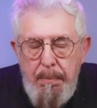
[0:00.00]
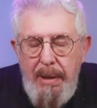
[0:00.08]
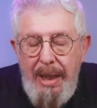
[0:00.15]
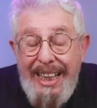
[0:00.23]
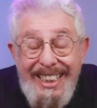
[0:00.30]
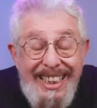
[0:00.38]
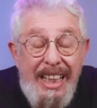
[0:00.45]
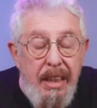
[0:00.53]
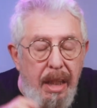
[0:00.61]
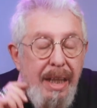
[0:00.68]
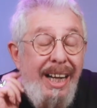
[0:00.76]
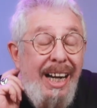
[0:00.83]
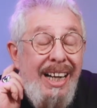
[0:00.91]
la idea
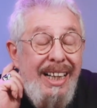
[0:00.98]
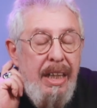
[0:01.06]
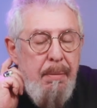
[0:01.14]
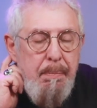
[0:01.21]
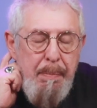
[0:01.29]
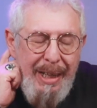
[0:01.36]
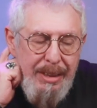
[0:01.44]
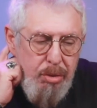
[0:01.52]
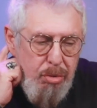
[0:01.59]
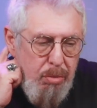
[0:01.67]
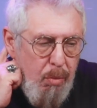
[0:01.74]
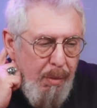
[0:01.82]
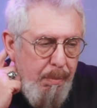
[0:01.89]
del gran reemplazo.
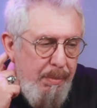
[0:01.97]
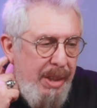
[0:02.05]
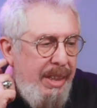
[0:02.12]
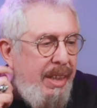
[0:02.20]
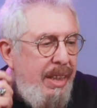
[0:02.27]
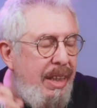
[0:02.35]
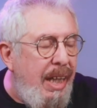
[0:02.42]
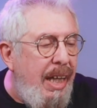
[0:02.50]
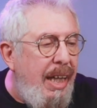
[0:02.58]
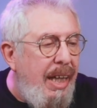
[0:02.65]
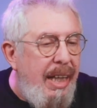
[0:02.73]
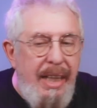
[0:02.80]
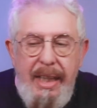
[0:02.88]
Y
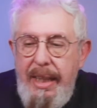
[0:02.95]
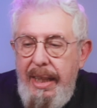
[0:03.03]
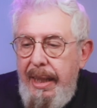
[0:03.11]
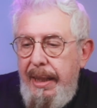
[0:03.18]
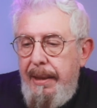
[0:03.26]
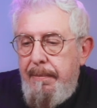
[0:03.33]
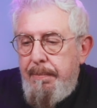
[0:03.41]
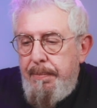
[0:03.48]
eh,